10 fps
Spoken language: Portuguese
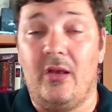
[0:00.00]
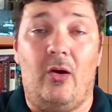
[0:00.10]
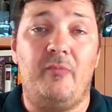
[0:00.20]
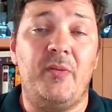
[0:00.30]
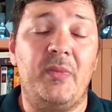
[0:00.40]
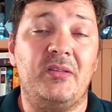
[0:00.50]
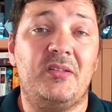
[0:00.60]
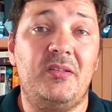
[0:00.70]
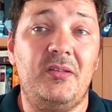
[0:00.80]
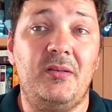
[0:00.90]
Obviamente
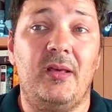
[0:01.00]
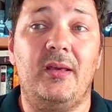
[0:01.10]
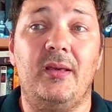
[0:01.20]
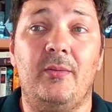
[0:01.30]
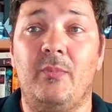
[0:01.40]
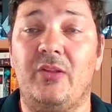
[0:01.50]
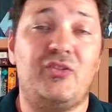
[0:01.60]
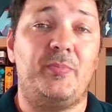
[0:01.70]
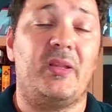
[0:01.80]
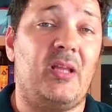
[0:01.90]
que hum,
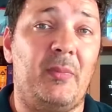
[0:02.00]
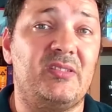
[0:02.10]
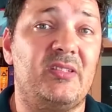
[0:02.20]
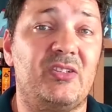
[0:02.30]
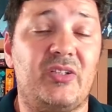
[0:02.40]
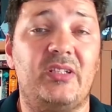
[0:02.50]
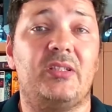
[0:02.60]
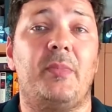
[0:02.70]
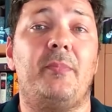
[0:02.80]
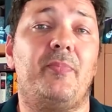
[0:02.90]
antes de partilhar mais ideias, queria
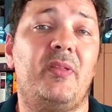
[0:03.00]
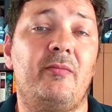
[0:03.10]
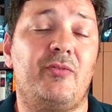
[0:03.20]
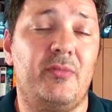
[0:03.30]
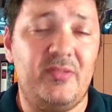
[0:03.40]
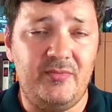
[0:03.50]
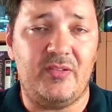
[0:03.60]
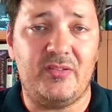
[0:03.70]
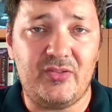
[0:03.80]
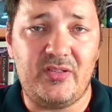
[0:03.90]
também pedir-vos se
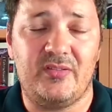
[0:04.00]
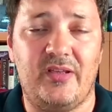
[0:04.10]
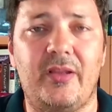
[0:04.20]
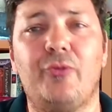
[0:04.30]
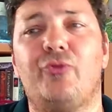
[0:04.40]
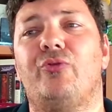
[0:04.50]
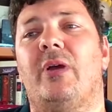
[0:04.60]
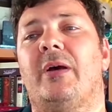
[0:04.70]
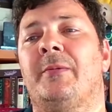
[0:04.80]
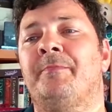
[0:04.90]
vocês quiserem
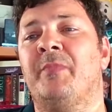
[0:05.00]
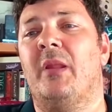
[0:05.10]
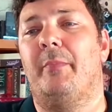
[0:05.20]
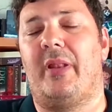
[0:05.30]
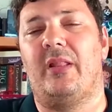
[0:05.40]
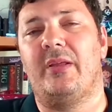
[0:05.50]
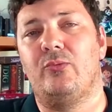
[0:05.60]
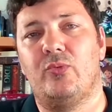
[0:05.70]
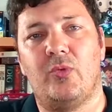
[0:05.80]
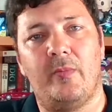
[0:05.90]
ajudar, para além
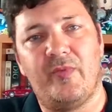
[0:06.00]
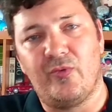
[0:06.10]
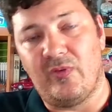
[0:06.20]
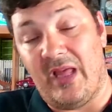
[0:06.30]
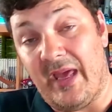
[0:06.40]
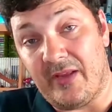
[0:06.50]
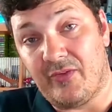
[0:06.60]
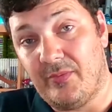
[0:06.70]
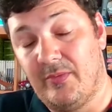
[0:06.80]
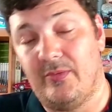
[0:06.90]
dos óbvios
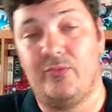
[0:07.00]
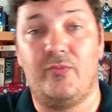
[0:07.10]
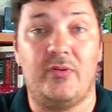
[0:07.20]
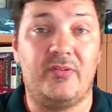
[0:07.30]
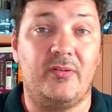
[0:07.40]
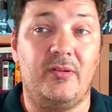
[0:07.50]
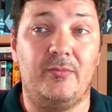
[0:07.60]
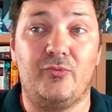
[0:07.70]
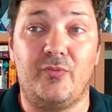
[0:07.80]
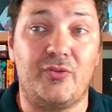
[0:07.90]
likes,
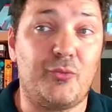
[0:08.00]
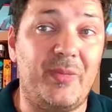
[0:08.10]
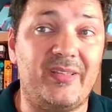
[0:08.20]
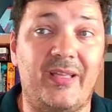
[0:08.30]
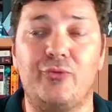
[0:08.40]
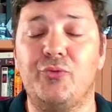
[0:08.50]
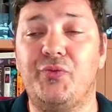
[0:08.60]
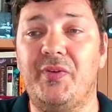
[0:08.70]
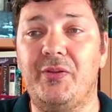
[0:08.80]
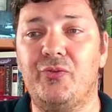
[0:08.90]
os vossos comentários nos
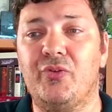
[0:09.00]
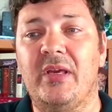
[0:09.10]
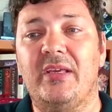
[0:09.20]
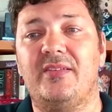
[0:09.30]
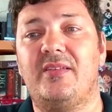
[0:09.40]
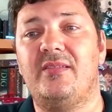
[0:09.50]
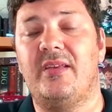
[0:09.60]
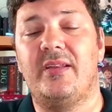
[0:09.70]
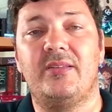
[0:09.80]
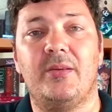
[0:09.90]
vídeos. Se
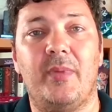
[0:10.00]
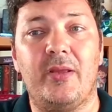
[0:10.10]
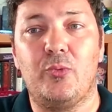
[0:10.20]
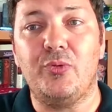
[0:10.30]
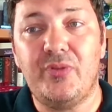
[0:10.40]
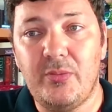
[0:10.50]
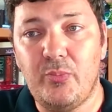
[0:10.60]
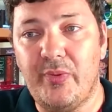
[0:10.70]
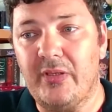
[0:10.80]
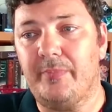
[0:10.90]
quiserem também
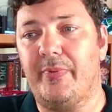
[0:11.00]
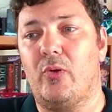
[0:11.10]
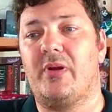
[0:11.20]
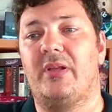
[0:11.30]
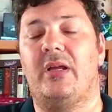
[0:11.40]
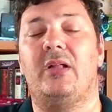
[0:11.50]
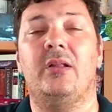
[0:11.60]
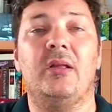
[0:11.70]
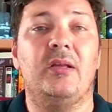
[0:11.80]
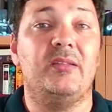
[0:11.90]
contribuir para o
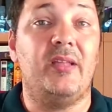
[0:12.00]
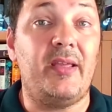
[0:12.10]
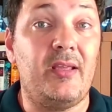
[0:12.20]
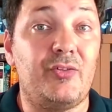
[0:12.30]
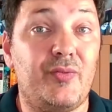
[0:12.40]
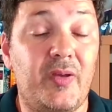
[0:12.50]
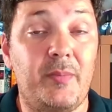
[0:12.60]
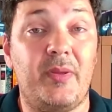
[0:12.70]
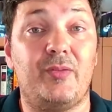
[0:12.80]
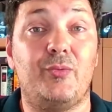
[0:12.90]
canal, têm as
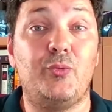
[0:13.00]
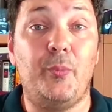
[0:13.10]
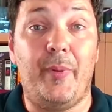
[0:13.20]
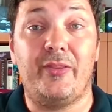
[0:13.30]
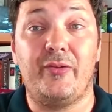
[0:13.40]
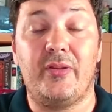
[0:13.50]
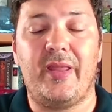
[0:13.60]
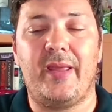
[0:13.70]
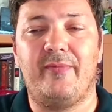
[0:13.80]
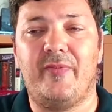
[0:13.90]
ferramentas. O Patreon
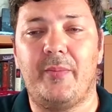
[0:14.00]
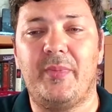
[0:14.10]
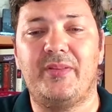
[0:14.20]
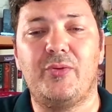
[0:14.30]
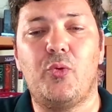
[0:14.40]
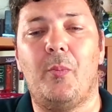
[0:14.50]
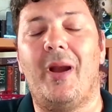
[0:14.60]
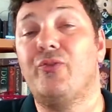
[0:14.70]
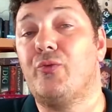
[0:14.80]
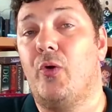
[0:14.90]
é a ferramenta que eu mais